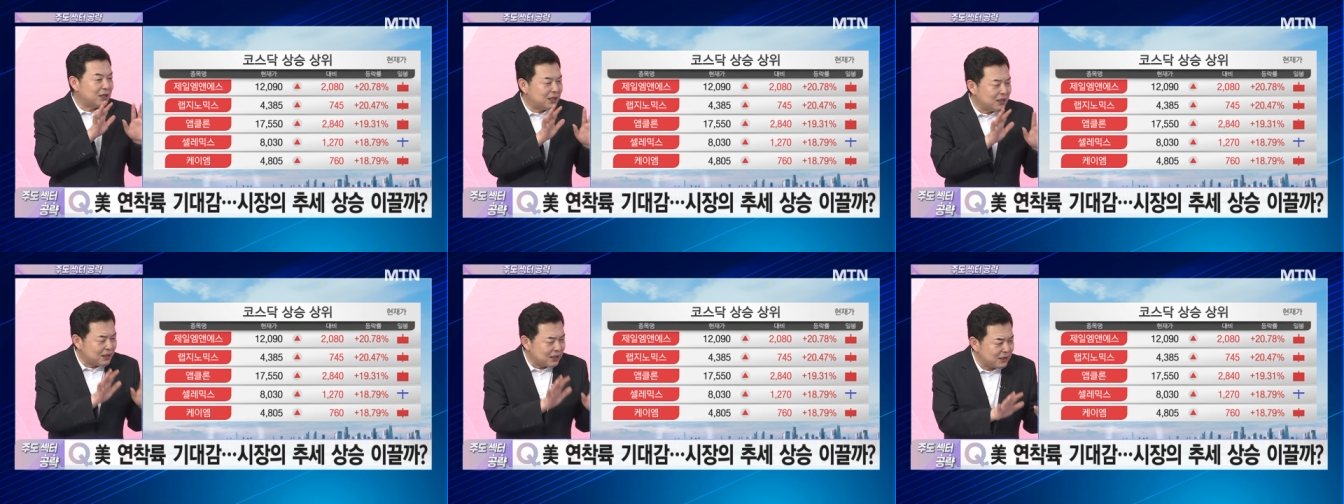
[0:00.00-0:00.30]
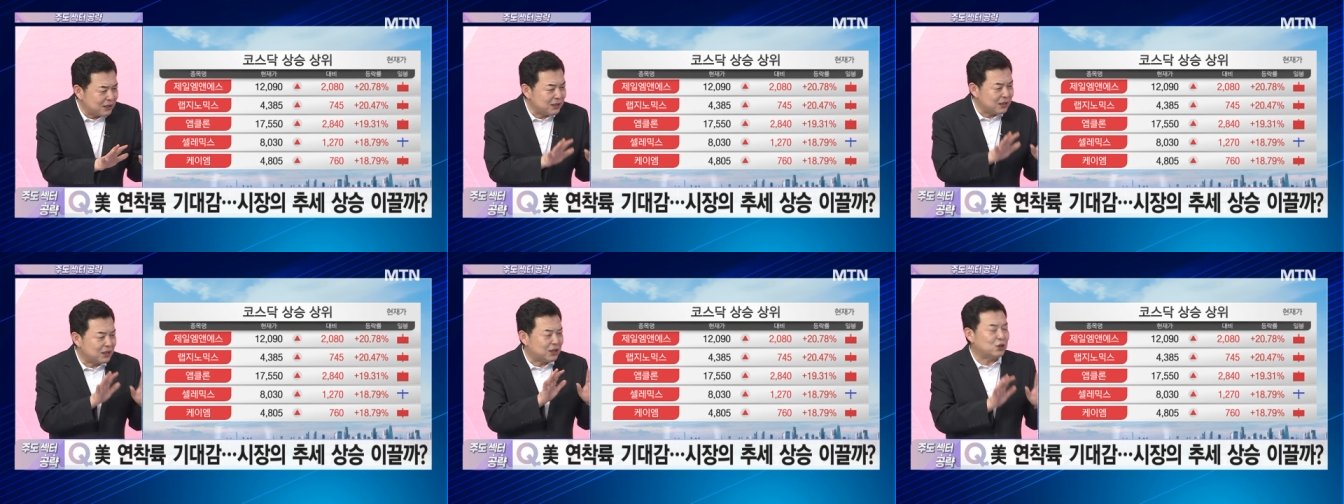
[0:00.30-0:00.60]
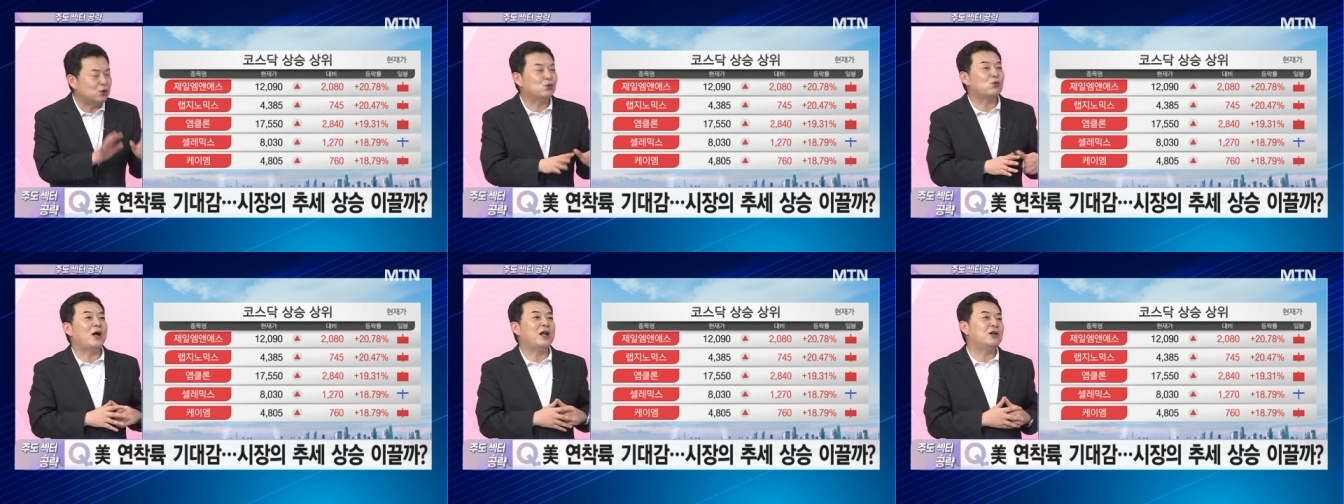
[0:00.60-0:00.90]
큰
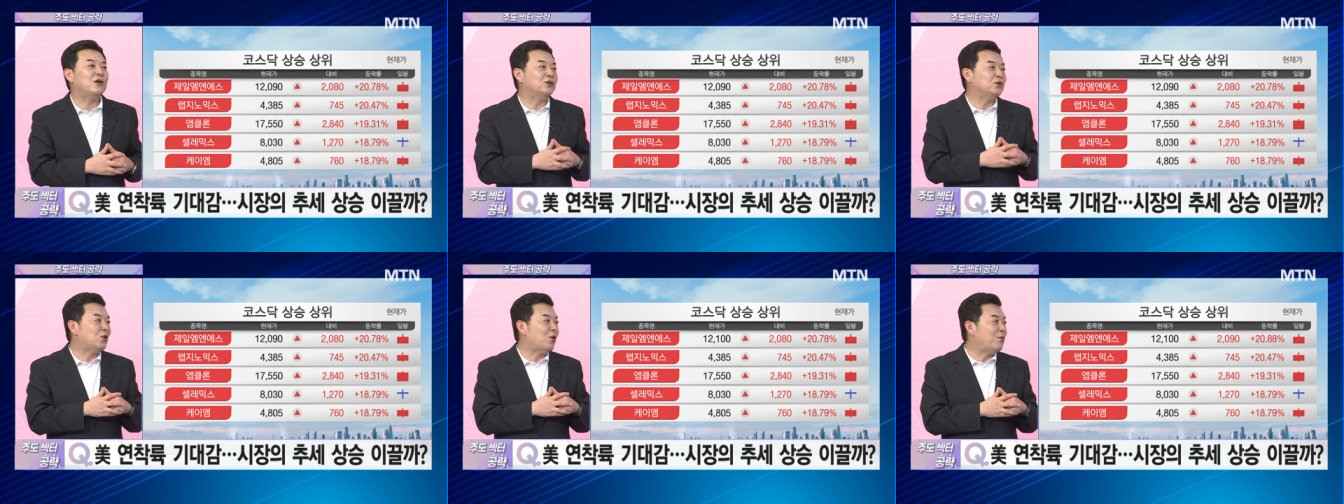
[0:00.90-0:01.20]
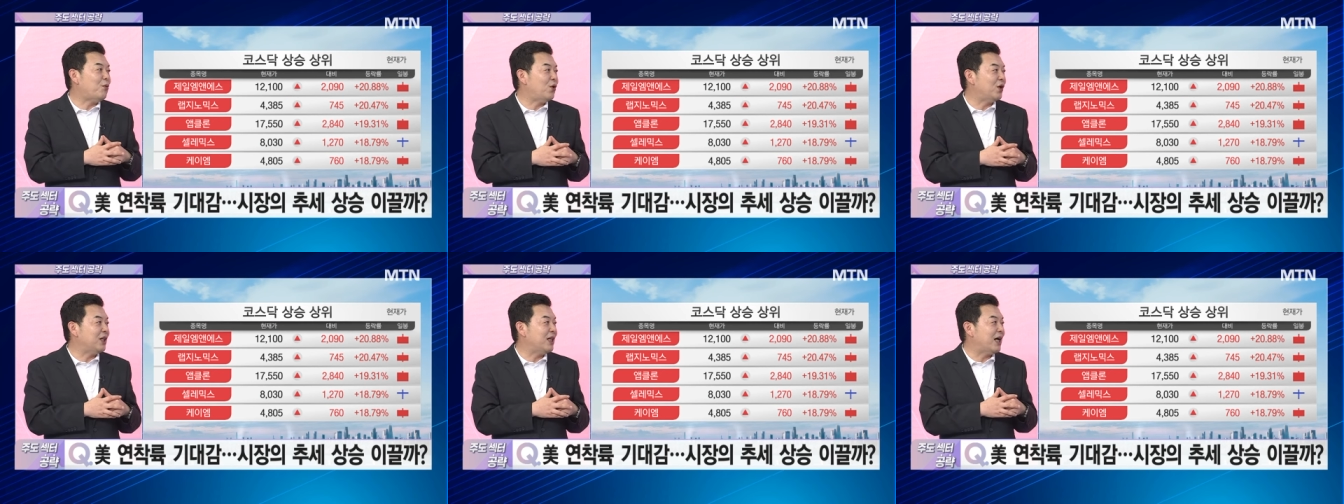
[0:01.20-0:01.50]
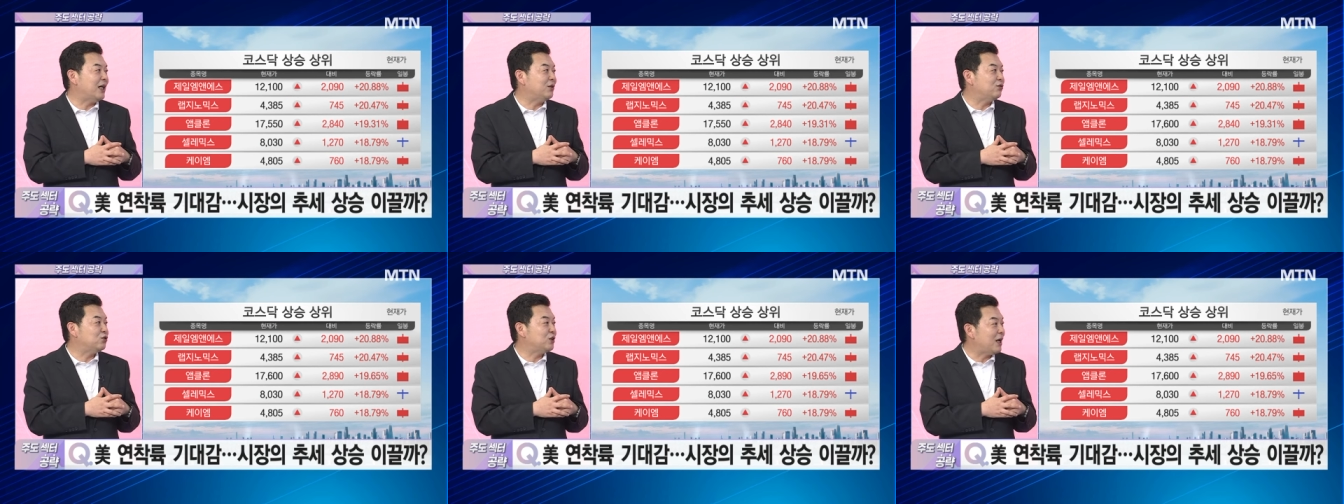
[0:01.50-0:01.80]
지수 관련 종목에
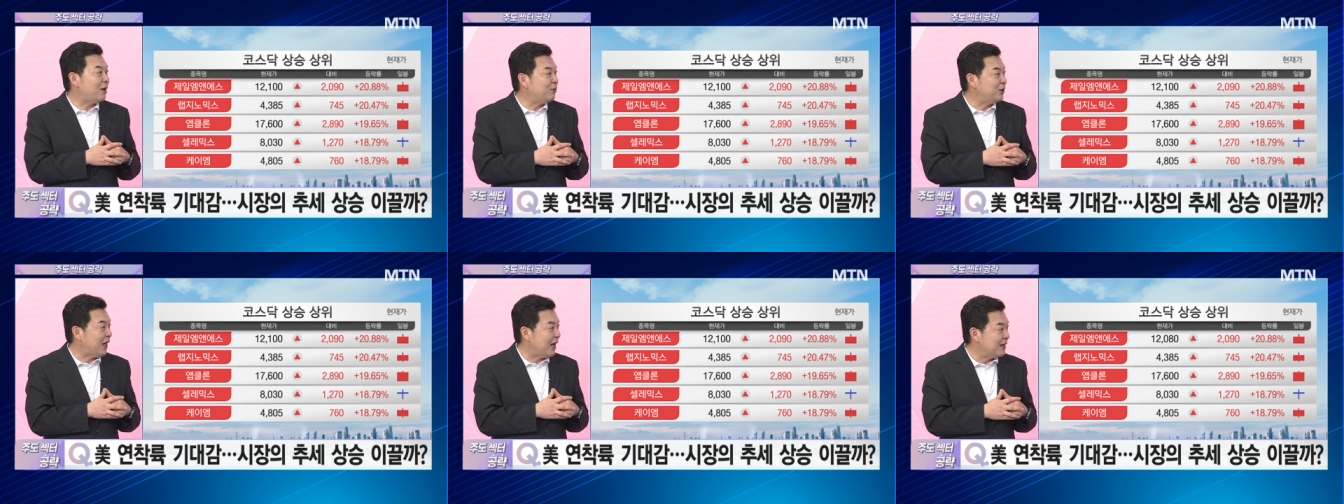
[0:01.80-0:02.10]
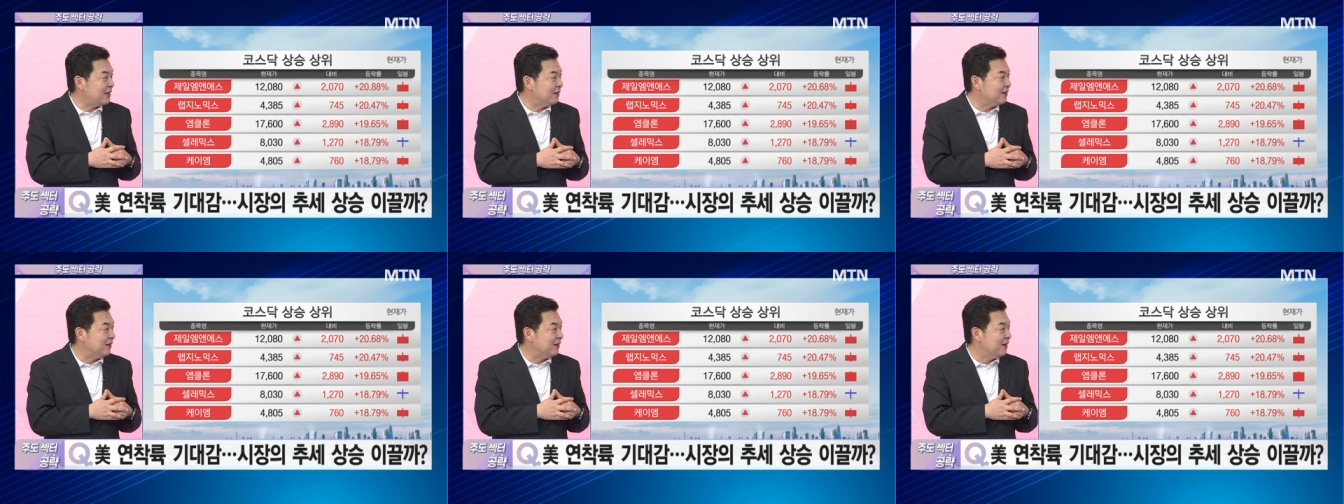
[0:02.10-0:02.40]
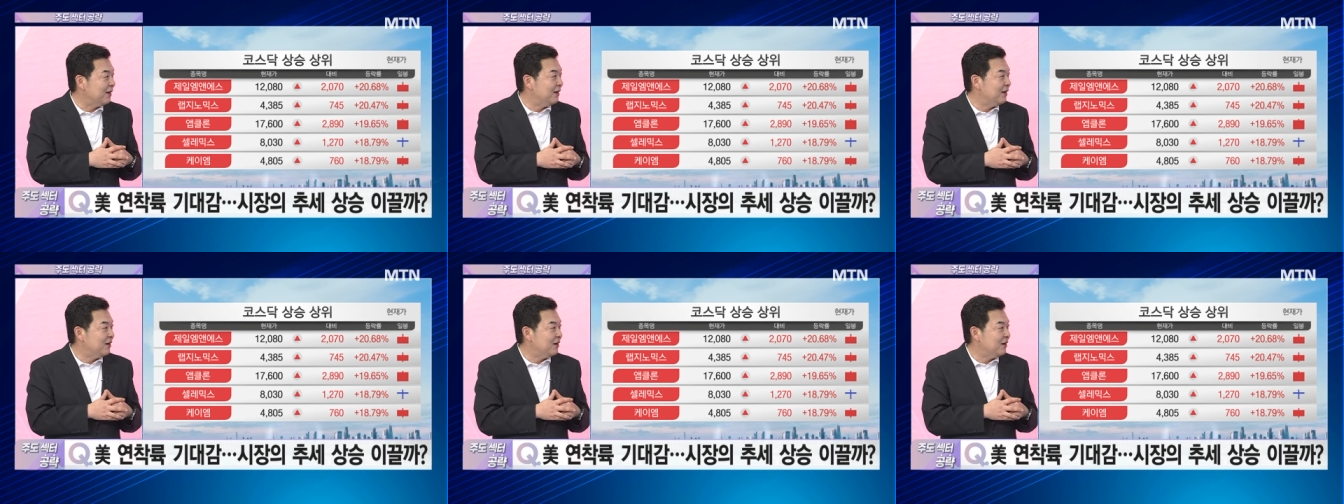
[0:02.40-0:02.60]
대한 투자보다는